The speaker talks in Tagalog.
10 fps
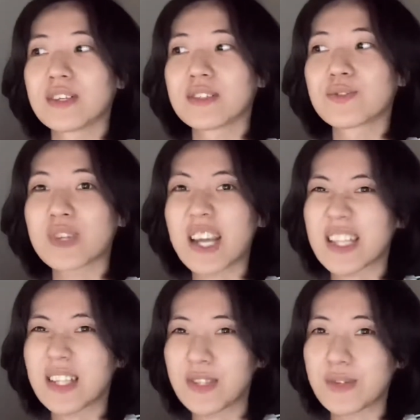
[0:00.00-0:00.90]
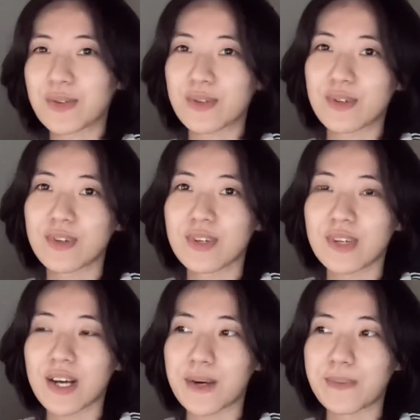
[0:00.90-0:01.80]
Siguro nakita niyo yung
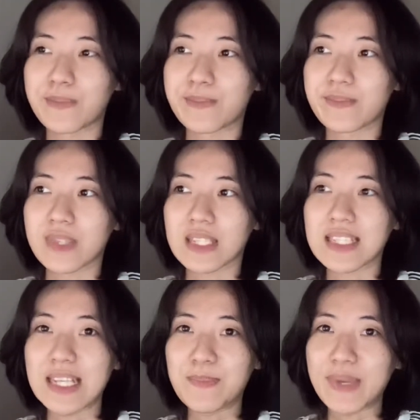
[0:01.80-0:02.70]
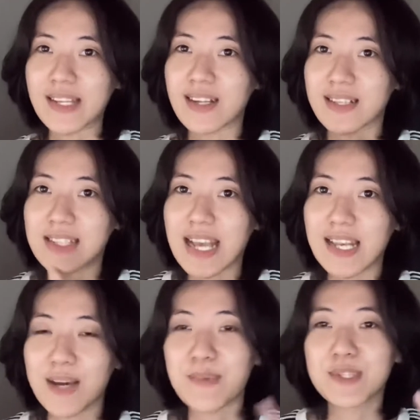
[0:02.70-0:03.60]
um, sneak peek ng
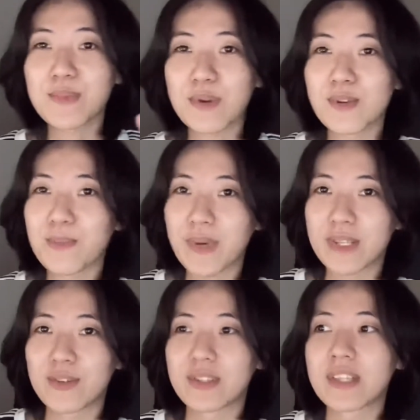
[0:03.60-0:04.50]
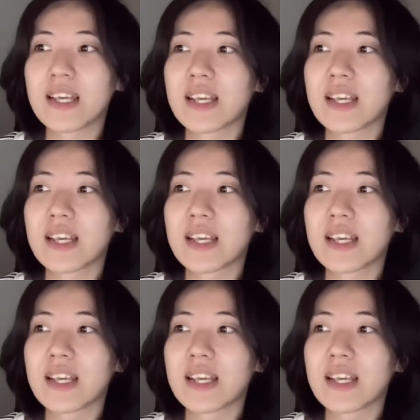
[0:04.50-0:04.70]
sala. Medyo magulo pa doon.